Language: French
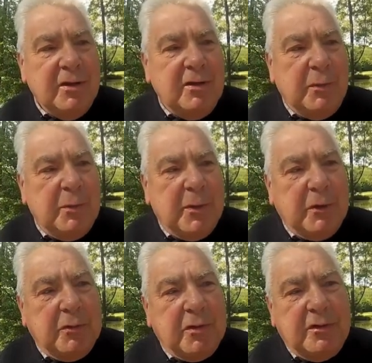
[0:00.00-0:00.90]
la plupart
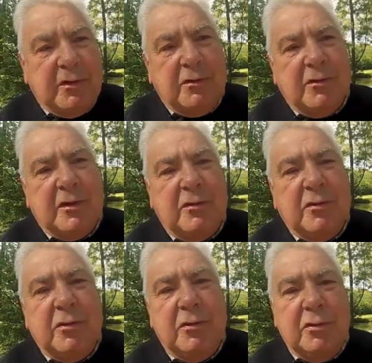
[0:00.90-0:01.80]
du temps des
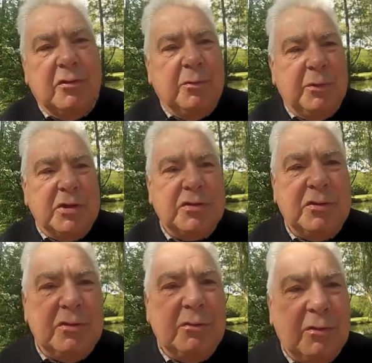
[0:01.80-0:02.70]
associations de, pêche
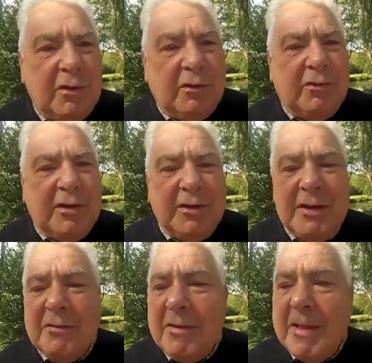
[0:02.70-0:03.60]
euh,
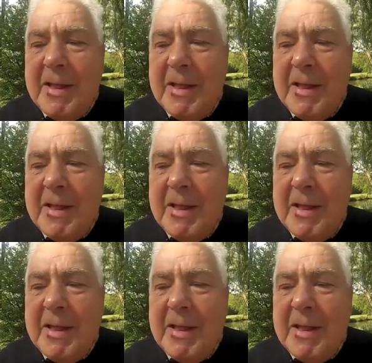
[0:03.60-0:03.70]
associatives